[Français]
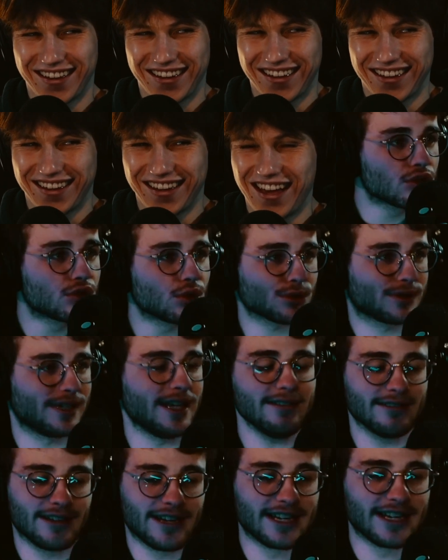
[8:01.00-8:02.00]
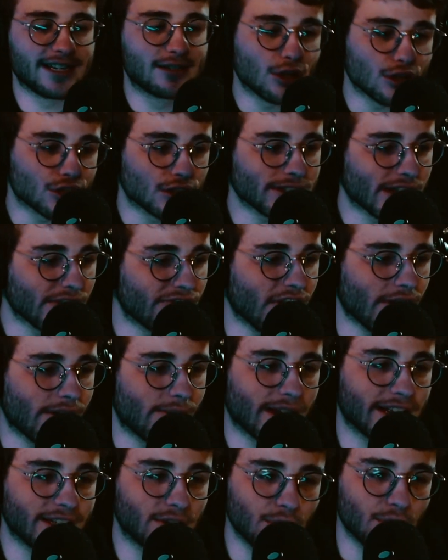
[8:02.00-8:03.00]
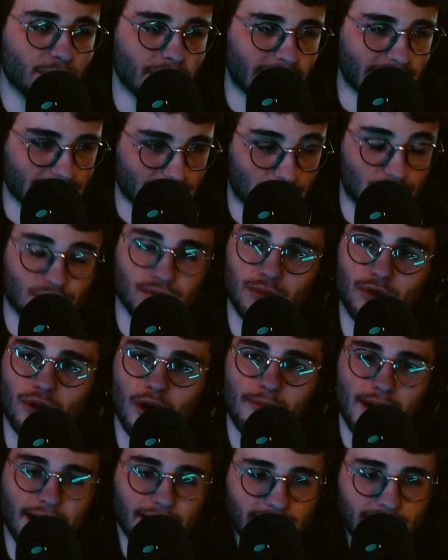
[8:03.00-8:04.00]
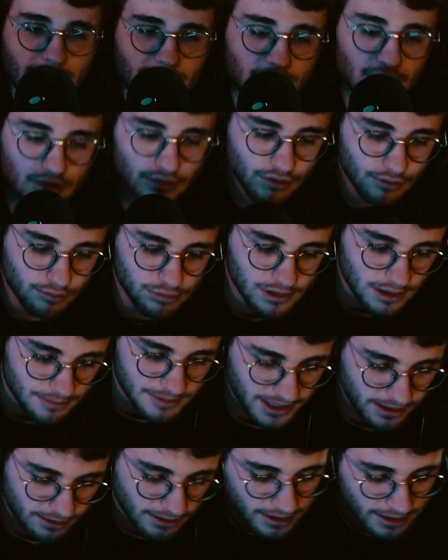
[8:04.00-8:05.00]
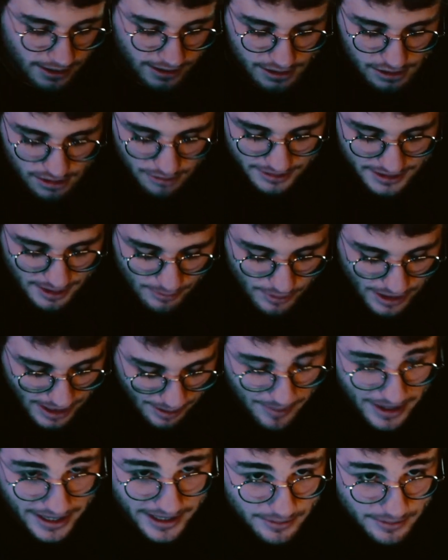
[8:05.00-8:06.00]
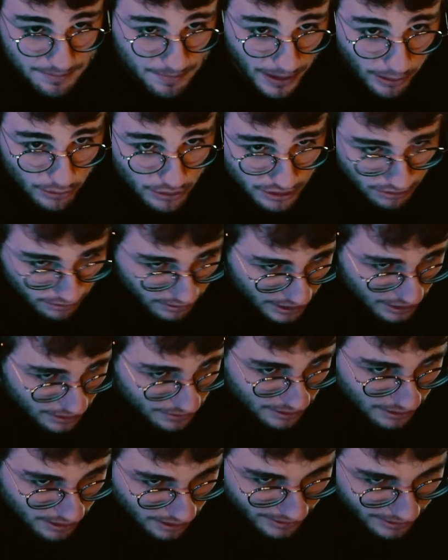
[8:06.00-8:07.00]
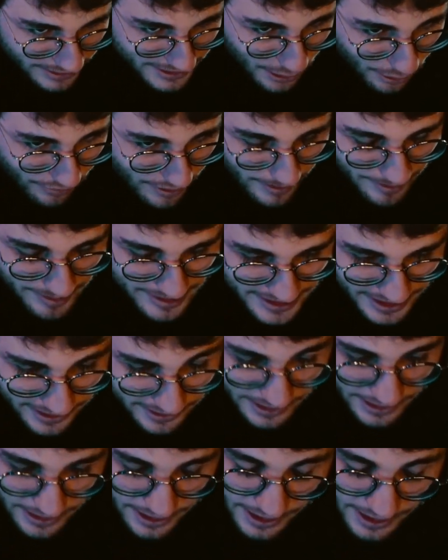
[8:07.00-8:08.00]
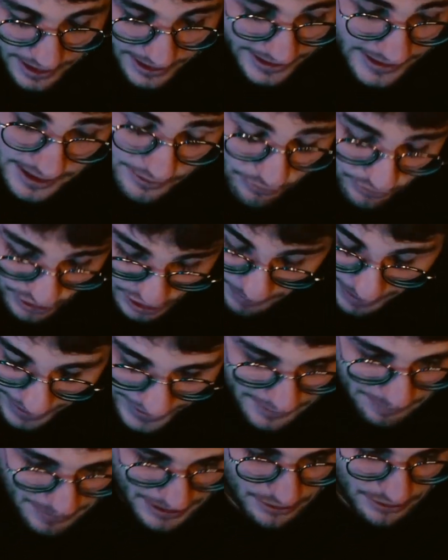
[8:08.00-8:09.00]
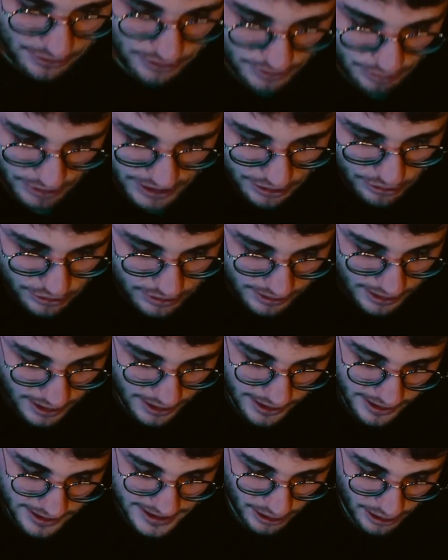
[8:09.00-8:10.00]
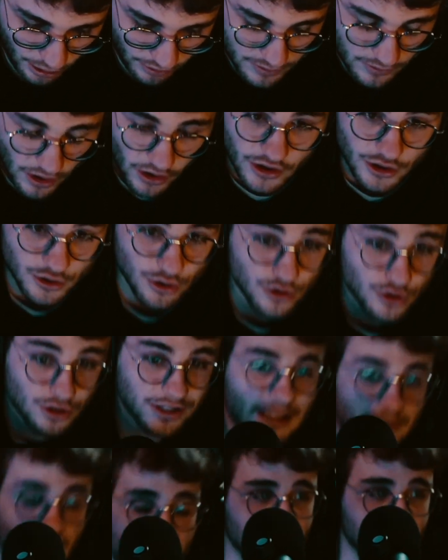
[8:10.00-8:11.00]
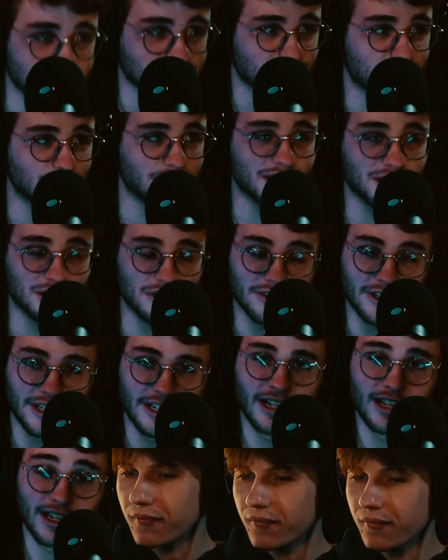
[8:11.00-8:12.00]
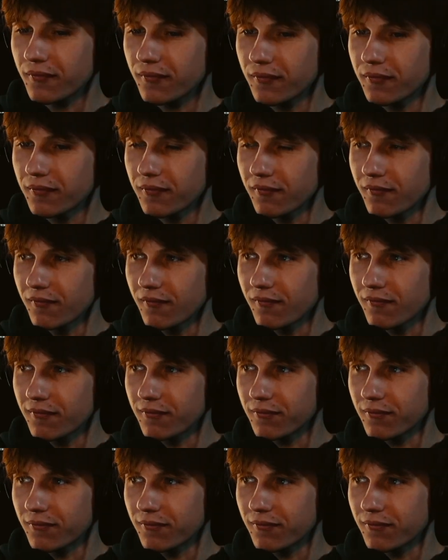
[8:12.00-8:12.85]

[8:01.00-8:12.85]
en ce moment, je suis sur scène et je suis en train de faire mes blagues et tout. Et je me remarque, je suis debout comme ça. Je commence à, et je parle aux gens et je commence à enlever ma basket. Et des fois, je m'arrête parce que je me dis juste, j'ai envie de, jeter ma basket sur les gens. Je sais pas ce que ça veut